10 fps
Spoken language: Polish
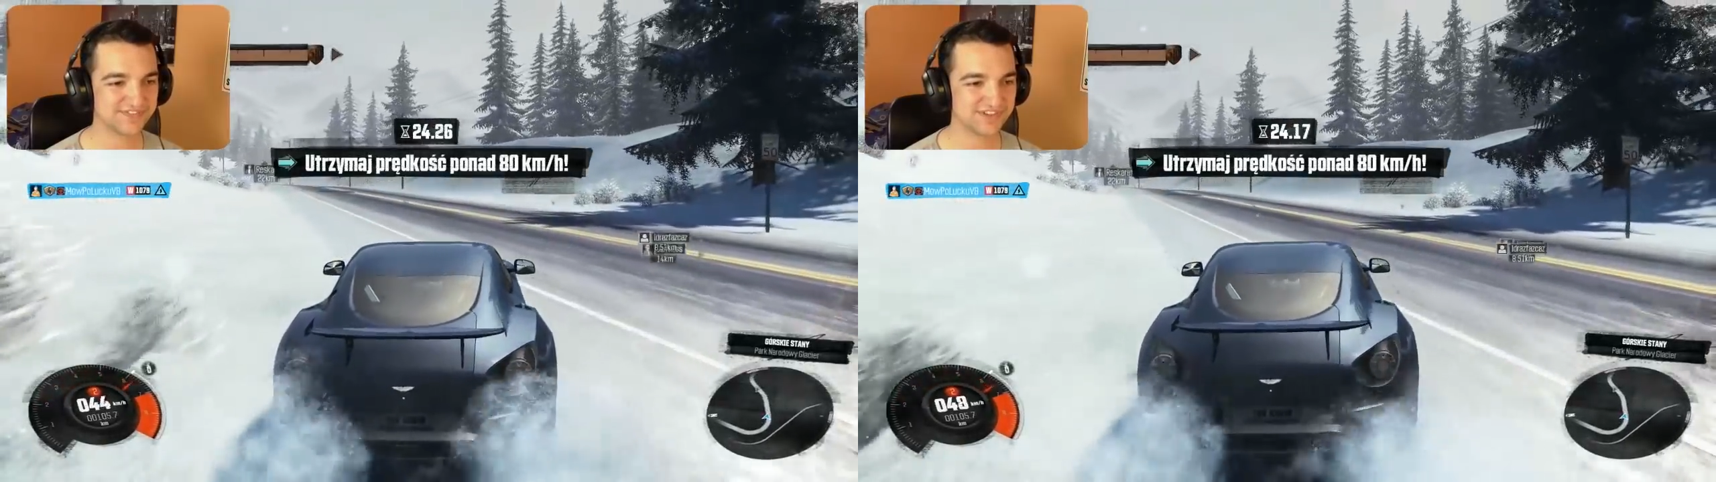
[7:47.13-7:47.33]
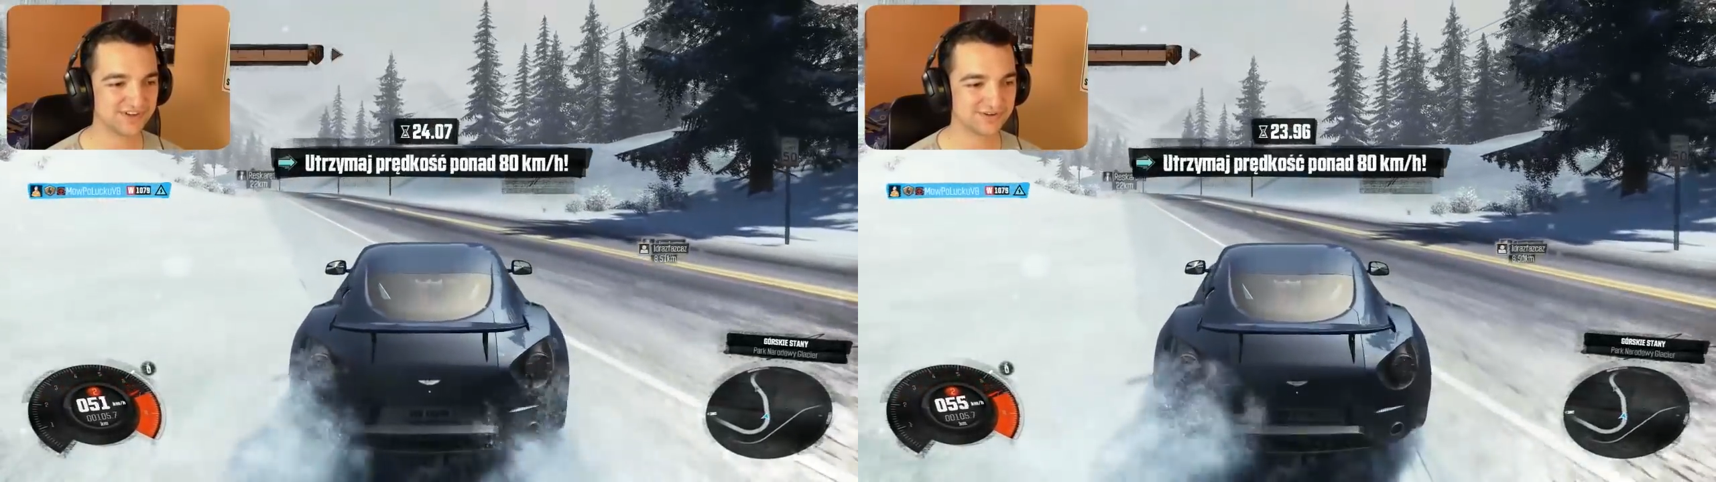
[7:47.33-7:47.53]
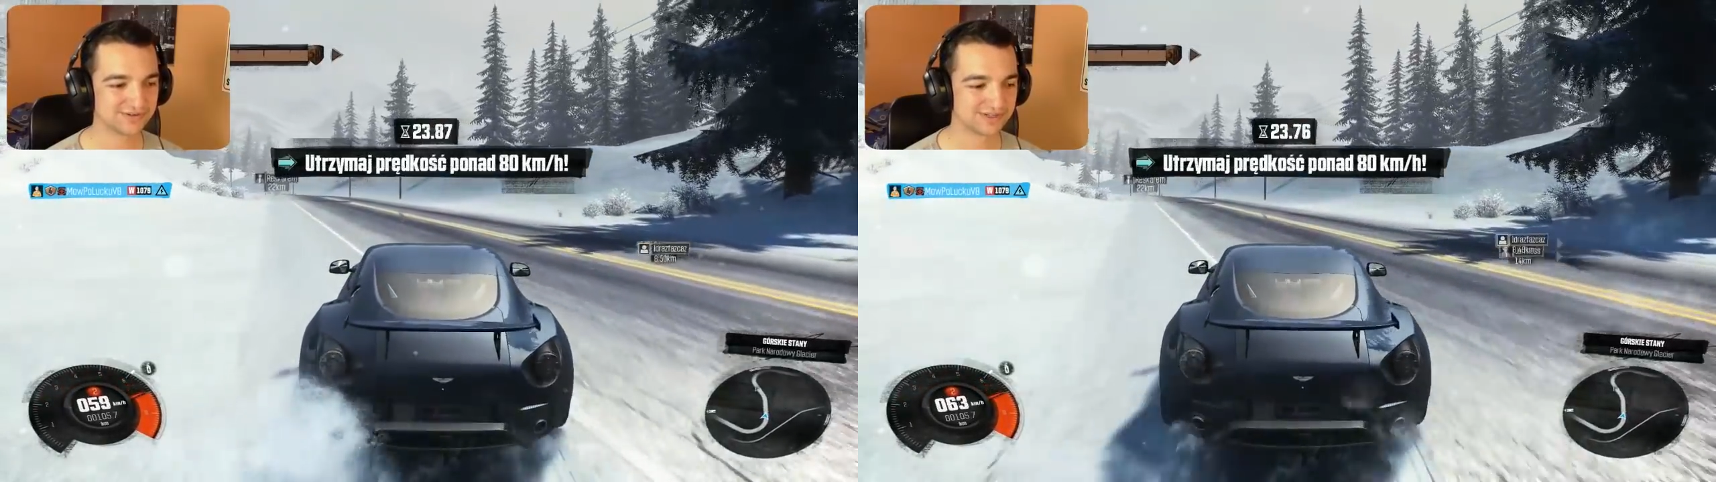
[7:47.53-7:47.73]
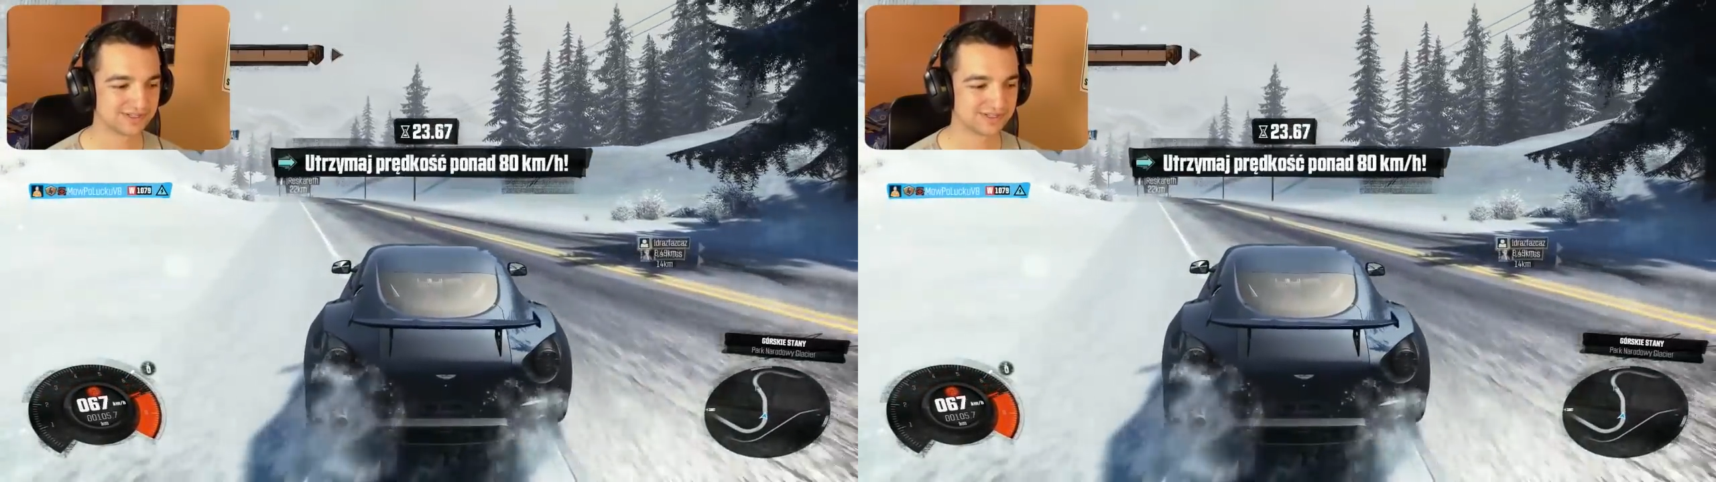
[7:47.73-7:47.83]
flow.